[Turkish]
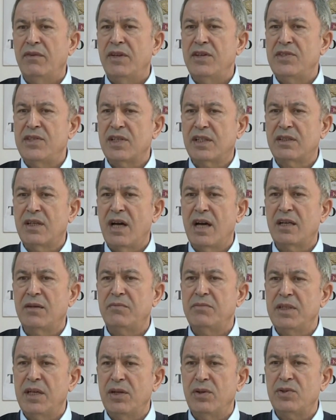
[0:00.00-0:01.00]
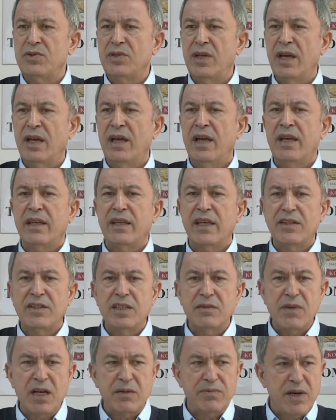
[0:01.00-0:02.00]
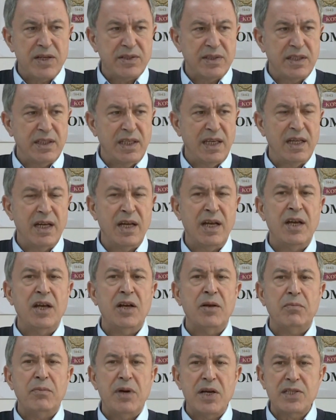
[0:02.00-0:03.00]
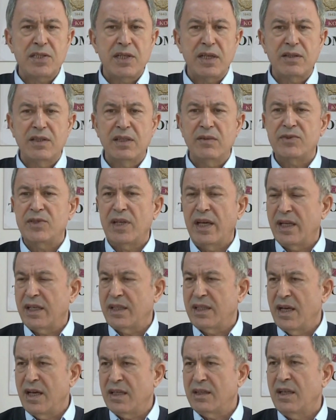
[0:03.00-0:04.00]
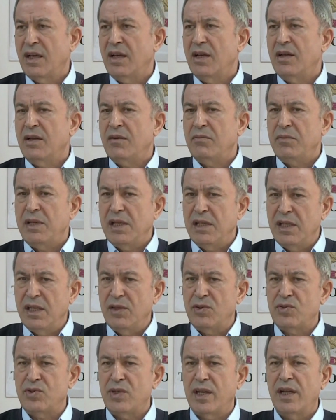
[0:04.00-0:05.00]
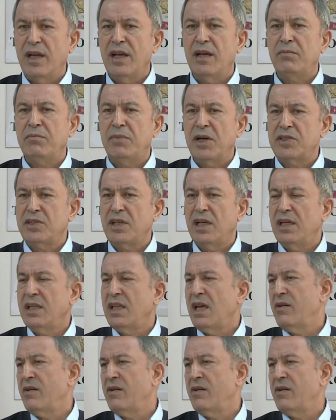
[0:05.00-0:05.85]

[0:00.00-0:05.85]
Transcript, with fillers: istikrarı bir an önce getirmek maksadıyla başlattığımız harekat bildiğiniz üzere başarıyla devam